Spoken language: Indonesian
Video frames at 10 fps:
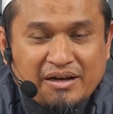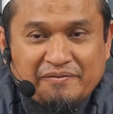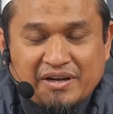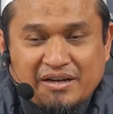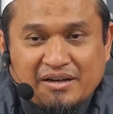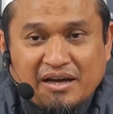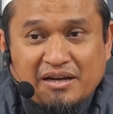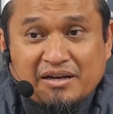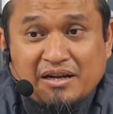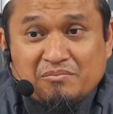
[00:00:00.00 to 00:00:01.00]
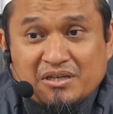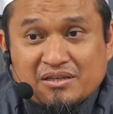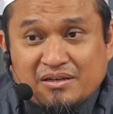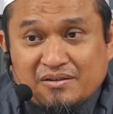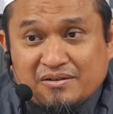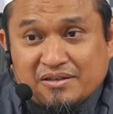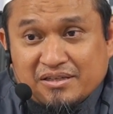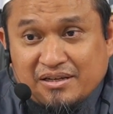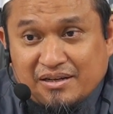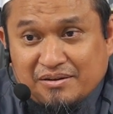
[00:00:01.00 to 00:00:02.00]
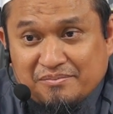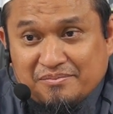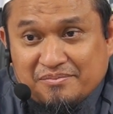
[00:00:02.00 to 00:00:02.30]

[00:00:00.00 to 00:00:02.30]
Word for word: hafalan ala Nabi Shallallahu Alaihi Wasallam.